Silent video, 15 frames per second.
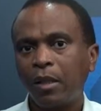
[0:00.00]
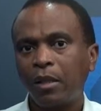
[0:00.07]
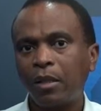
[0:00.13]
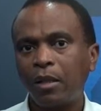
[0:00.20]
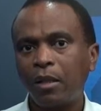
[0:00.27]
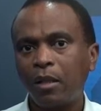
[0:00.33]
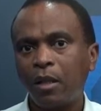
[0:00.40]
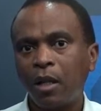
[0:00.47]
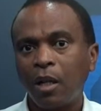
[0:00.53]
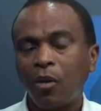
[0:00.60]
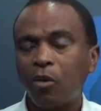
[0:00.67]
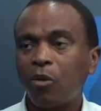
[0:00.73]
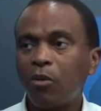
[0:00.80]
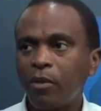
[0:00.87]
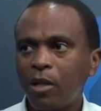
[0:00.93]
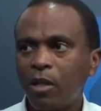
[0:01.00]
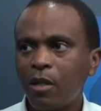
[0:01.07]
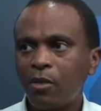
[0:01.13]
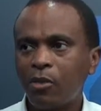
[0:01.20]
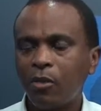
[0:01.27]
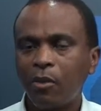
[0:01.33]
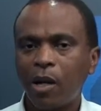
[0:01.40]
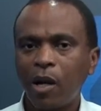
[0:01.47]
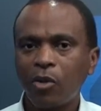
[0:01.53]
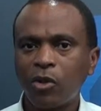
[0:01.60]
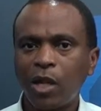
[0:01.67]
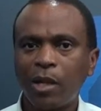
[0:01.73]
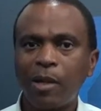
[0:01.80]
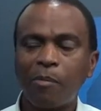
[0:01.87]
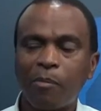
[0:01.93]
e com isso eu acho
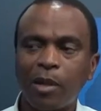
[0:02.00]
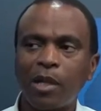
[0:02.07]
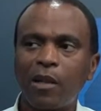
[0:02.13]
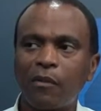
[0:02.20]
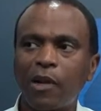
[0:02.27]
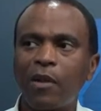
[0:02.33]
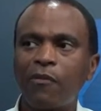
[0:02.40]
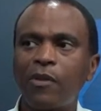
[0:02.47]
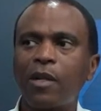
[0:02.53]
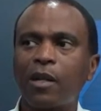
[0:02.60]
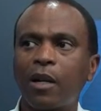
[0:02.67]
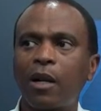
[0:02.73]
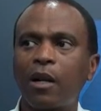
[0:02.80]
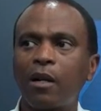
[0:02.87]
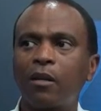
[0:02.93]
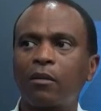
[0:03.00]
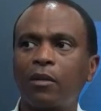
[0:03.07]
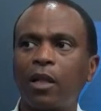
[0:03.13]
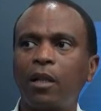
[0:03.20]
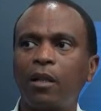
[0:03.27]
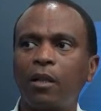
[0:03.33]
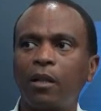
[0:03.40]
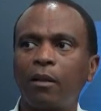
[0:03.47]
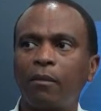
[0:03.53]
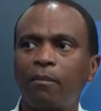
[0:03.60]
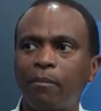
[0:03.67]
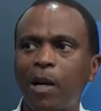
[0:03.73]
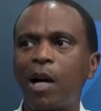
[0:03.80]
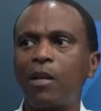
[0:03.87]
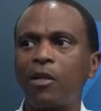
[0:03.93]
que a campanha vai ficar né,
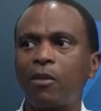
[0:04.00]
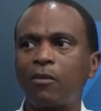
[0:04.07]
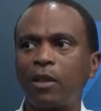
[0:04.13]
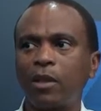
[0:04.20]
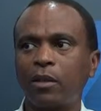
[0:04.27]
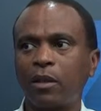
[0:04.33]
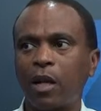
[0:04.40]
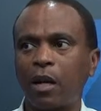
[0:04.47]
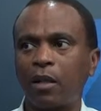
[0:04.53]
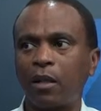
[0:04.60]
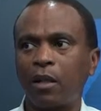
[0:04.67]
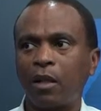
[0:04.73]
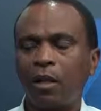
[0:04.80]
mais igualitária.